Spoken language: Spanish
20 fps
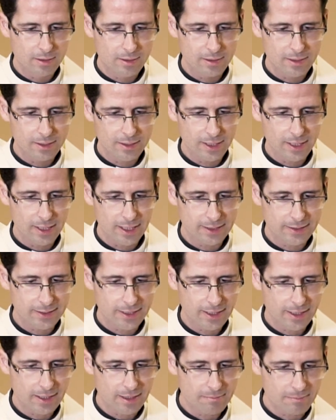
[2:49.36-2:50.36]
y en la
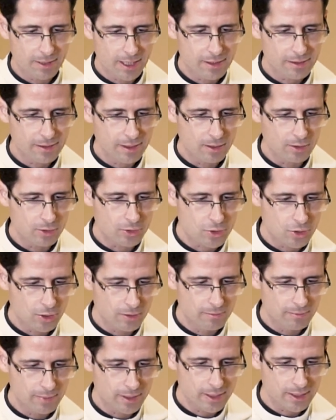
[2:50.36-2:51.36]
tierra paz a los
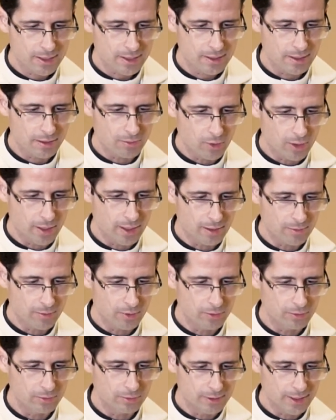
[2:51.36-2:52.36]
hombres de buena
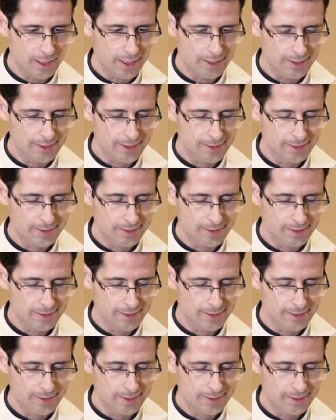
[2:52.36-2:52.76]
voluntad.